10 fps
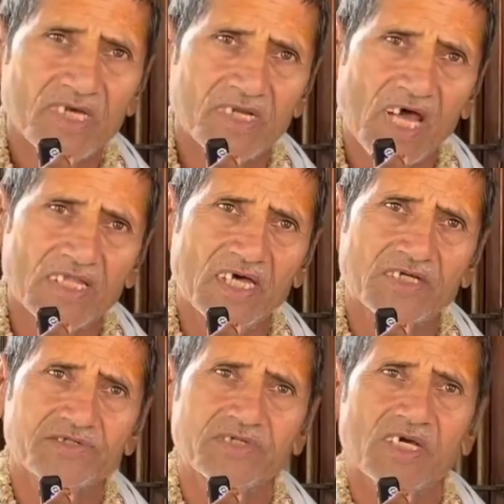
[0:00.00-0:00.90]
राधा
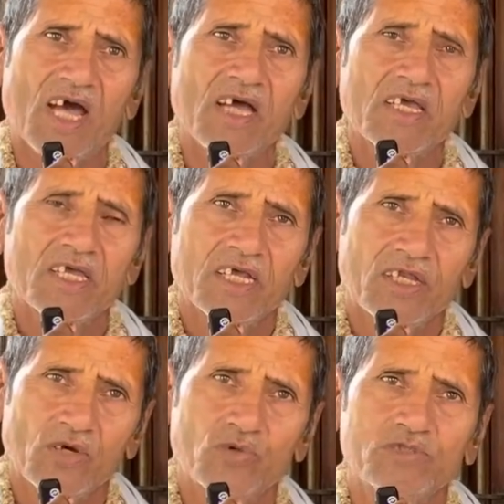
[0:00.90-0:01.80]
कृष्ण का
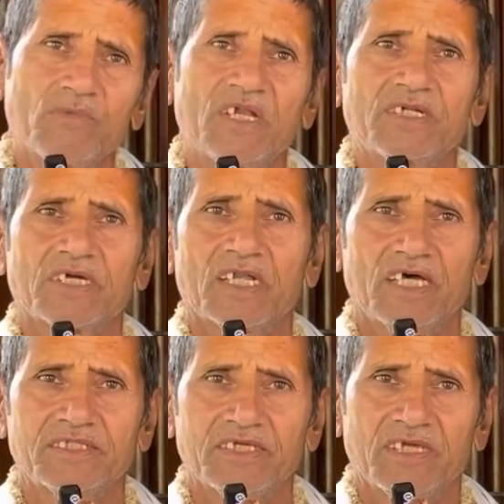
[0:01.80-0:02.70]
निकुंज मिलन
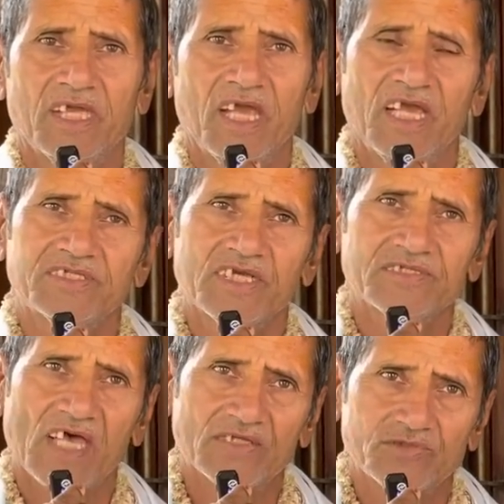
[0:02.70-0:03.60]
कराती हैं ऐसा
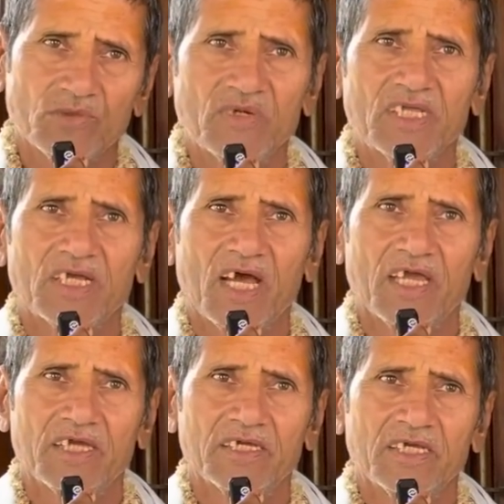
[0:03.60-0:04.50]
शास्त्रों में लिखा
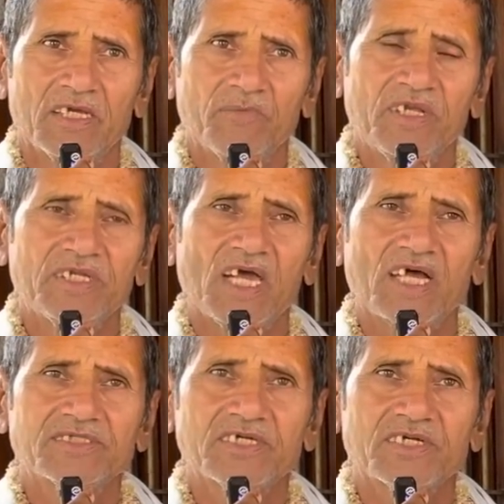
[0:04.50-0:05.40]
है फिर
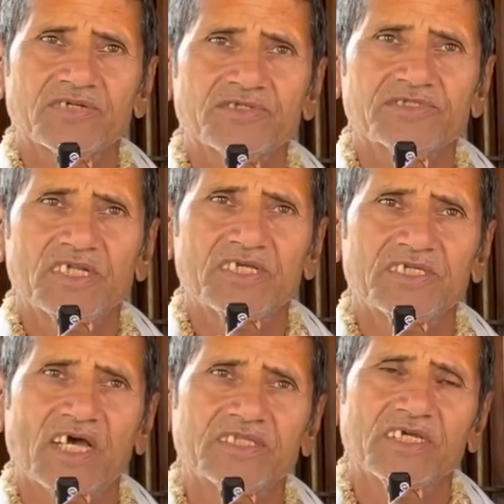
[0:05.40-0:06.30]
यहाँ से कृष्ण चले
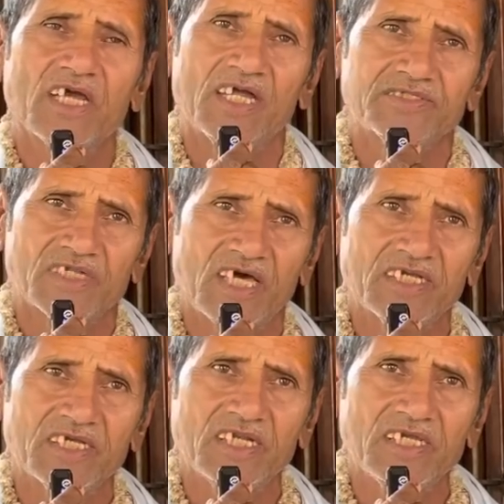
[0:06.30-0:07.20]
जाते हैं गाय
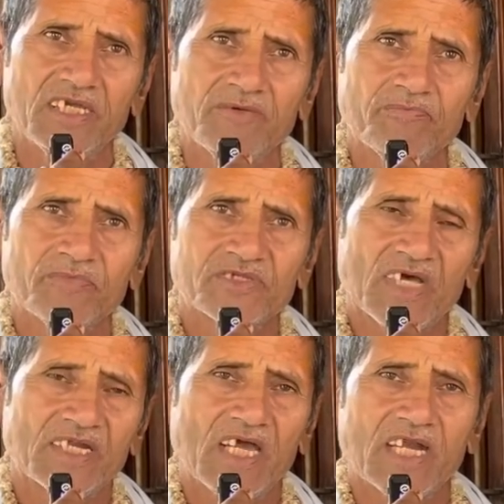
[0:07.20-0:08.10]
चराने के लिए
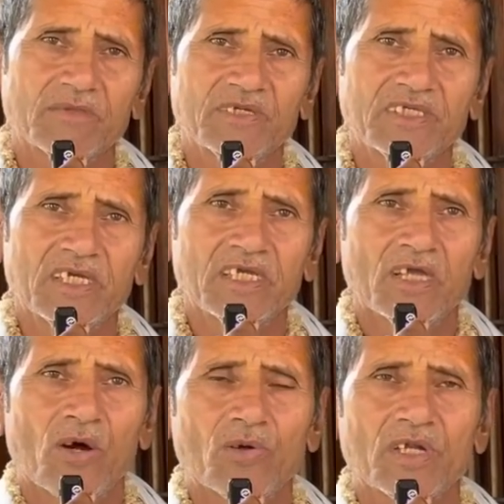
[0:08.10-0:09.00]
साढ़े आठ बजे
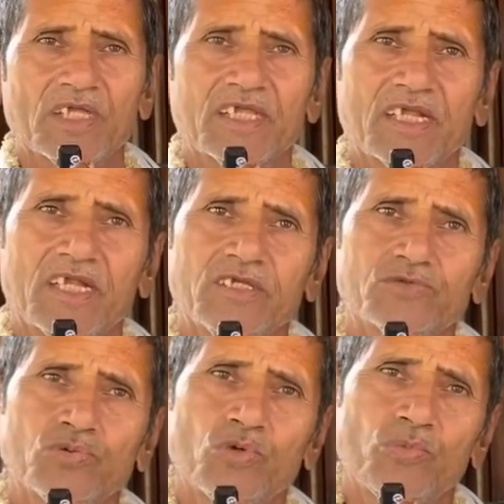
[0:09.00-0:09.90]
और राधा रानी
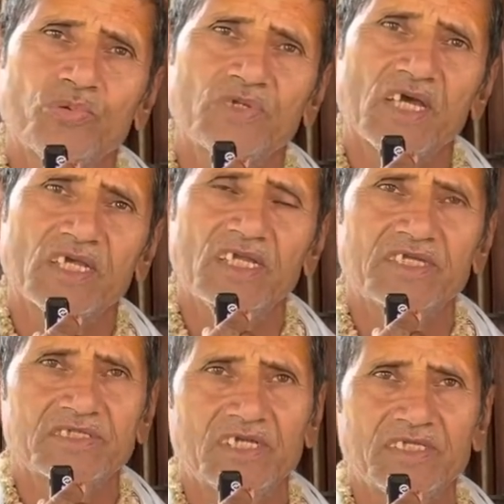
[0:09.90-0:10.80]
सूर्य पूजा के लिए
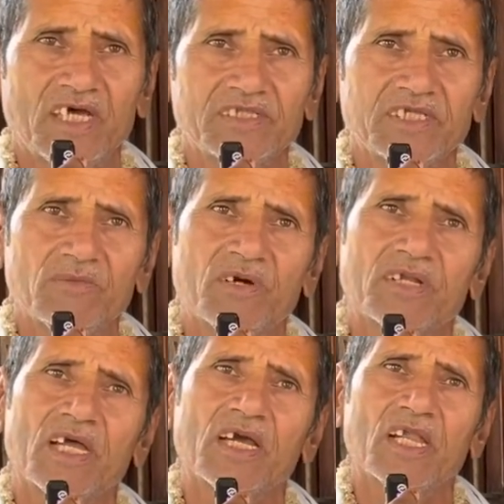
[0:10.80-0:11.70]
चली जाती हैं
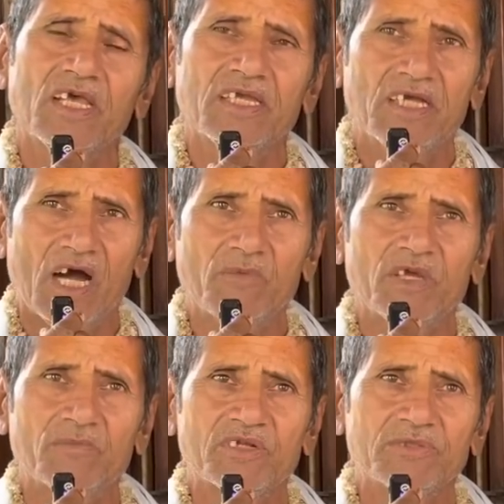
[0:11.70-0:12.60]
भरना कला एक गाँव
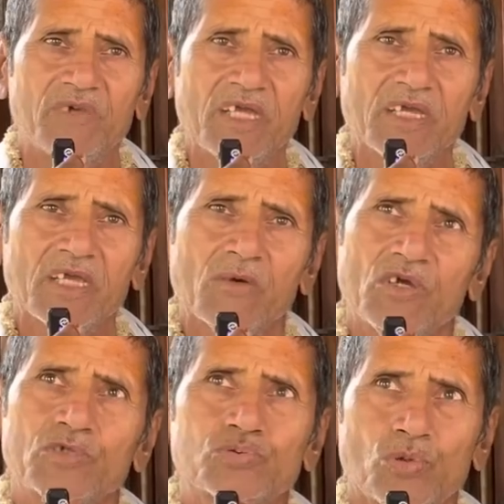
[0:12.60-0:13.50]
है ब्रज में
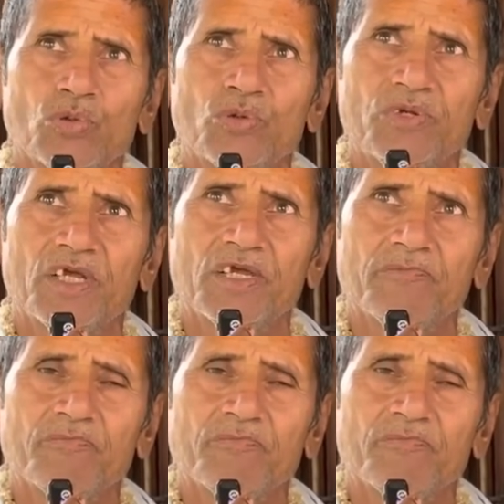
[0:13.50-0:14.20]
वहीं सूर्य कुंड है